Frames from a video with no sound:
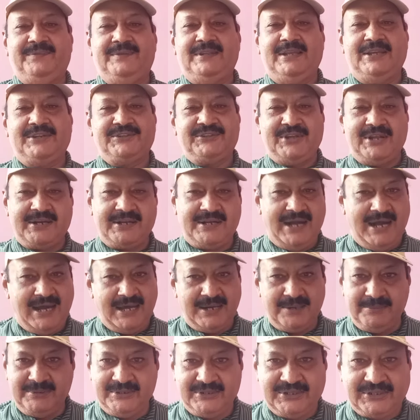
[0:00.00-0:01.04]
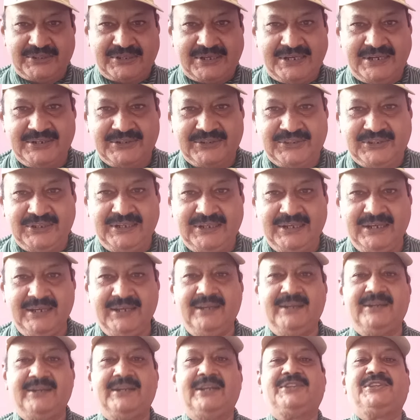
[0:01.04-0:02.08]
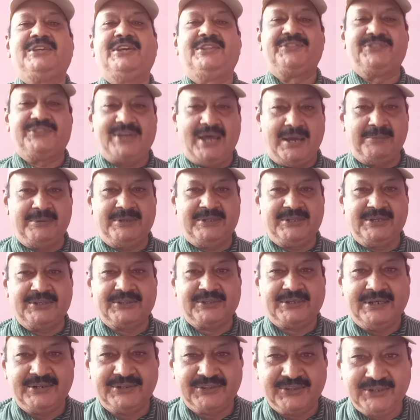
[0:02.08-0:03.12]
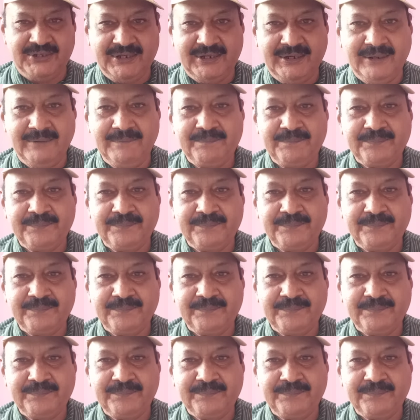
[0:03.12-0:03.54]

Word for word: ना सरकार मदद करती है ना जनता मदद करती है